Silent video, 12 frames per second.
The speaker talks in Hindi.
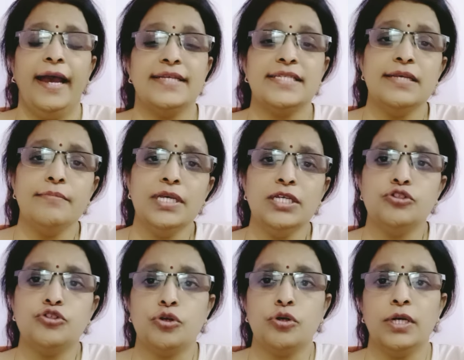ऐसे
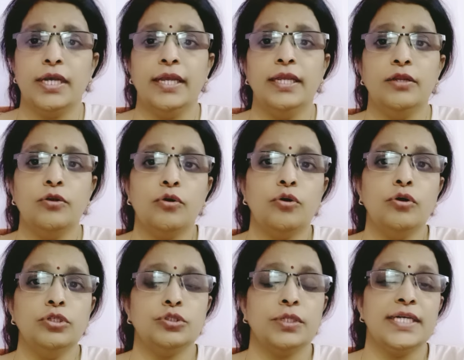में जो है
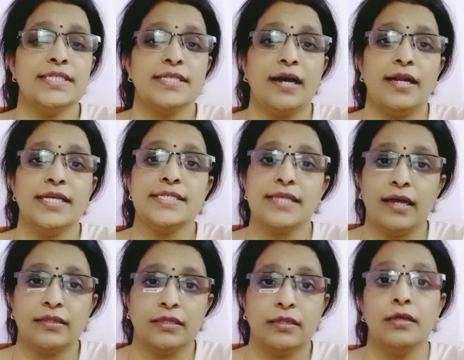इनको जो है साढ़े
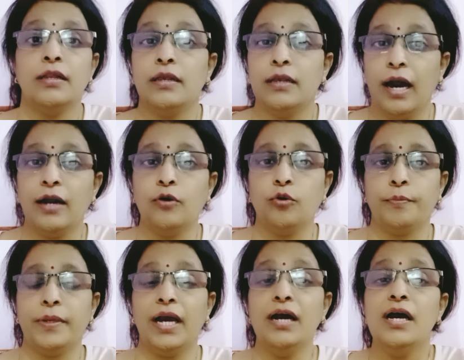सात लाख
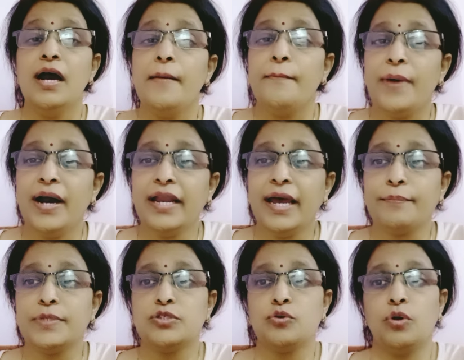रुपया पर
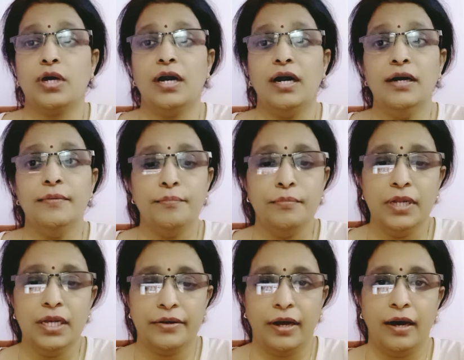एपिसोड का
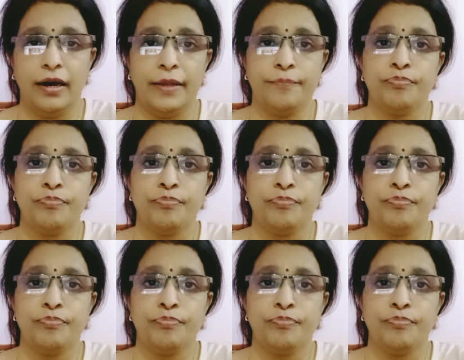मिल रहा है